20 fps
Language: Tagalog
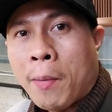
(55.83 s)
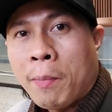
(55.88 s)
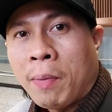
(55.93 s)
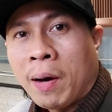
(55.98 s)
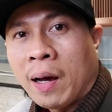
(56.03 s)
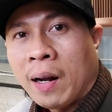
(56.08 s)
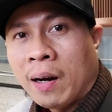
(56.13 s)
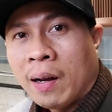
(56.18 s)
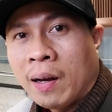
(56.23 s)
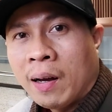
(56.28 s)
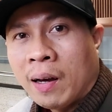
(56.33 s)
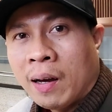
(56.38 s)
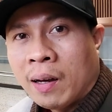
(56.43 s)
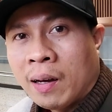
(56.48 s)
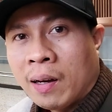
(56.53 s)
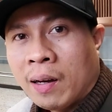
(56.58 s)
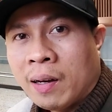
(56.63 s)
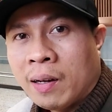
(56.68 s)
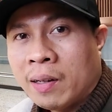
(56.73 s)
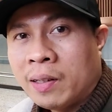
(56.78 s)
para
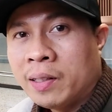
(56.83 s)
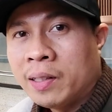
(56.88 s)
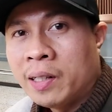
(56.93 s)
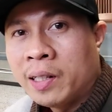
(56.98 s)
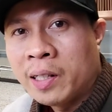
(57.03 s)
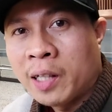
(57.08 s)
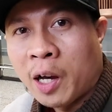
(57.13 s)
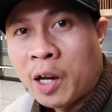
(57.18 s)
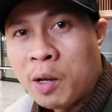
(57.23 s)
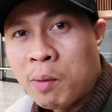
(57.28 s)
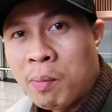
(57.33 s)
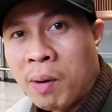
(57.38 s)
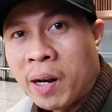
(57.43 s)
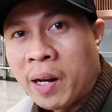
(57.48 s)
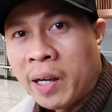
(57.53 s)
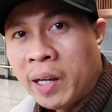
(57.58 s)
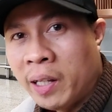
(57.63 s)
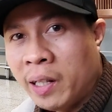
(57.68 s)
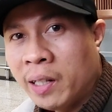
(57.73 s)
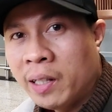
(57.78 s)
uh, hindi tayo
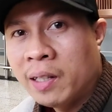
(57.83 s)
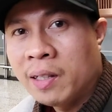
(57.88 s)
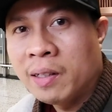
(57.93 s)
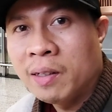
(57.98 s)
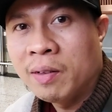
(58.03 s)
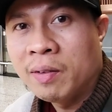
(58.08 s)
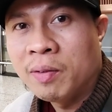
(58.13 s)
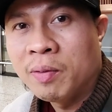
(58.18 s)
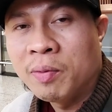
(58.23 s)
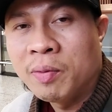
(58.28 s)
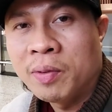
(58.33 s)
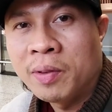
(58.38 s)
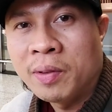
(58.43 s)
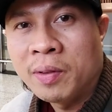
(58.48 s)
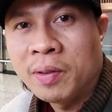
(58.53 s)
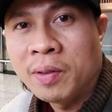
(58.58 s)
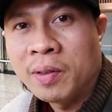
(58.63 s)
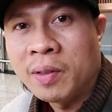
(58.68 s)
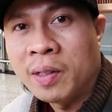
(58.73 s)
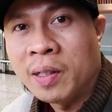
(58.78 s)
malate
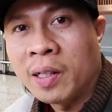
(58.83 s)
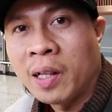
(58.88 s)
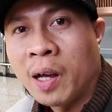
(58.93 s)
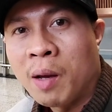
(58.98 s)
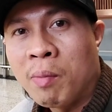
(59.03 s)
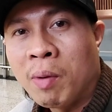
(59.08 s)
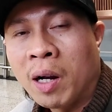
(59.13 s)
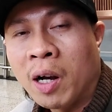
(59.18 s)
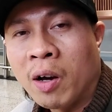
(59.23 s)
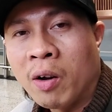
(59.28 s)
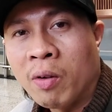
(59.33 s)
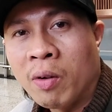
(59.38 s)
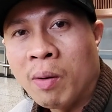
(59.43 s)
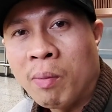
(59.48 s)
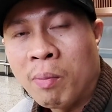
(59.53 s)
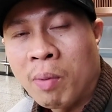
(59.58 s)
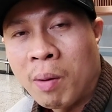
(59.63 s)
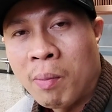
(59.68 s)
hindi tayo magkaroon ng